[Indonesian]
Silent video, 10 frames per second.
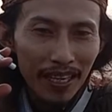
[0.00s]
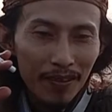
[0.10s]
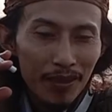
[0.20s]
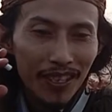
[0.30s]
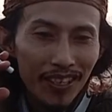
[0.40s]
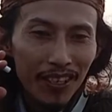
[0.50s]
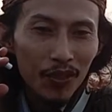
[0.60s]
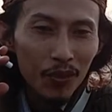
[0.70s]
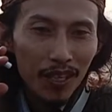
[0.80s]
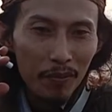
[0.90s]
bahkan bisa
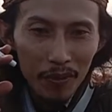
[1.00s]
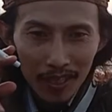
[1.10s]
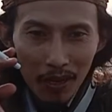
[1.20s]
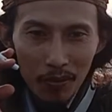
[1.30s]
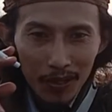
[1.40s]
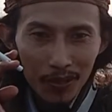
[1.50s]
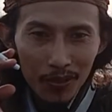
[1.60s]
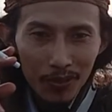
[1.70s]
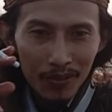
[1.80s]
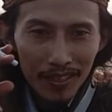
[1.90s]
dihitung dalam setahun
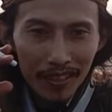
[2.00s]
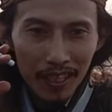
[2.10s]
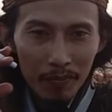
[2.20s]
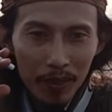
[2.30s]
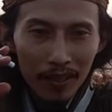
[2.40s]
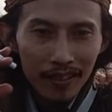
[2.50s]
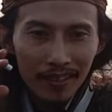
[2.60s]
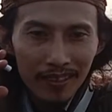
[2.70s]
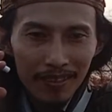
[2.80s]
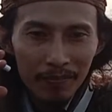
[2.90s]
itu sarapan
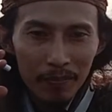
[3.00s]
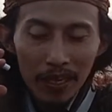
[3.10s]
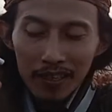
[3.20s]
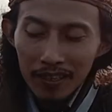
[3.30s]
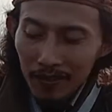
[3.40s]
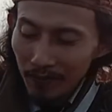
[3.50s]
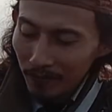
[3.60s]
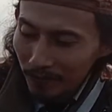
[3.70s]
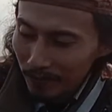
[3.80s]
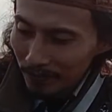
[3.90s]
pagi
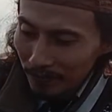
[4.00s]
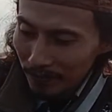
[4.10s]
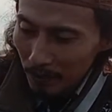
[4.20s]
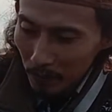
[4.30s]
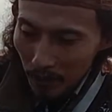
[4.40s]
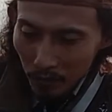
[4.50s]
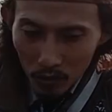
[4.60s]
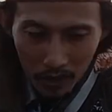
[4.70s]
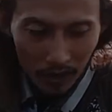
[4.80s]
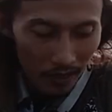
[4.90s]
tapi
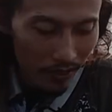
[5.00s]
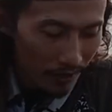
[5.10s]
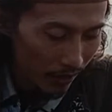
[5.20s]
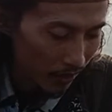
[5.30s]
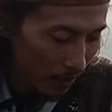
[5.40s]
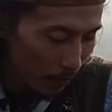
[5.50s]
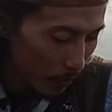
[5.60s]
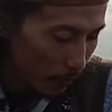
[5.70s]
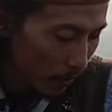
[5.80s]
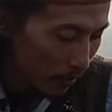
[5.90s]
alhamdulillah kali ini kita
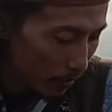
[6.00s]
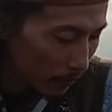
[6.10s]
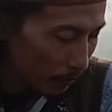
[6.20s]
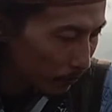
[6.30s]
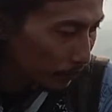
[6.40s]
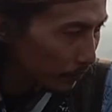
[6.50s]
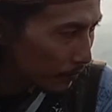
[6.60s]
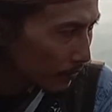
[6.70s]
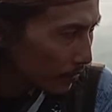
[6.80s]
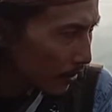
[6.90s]
sarapan pagi
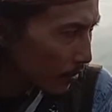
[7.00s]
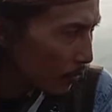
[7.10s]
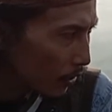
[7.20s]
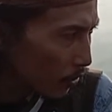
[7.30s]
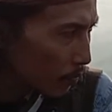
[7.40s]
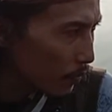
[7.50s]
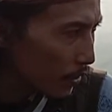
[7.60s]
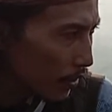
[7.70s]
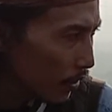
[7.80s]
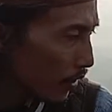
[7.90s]
sambil
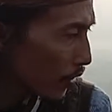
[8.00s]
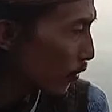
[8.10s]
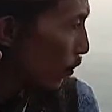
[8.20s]
ngopi ngelihat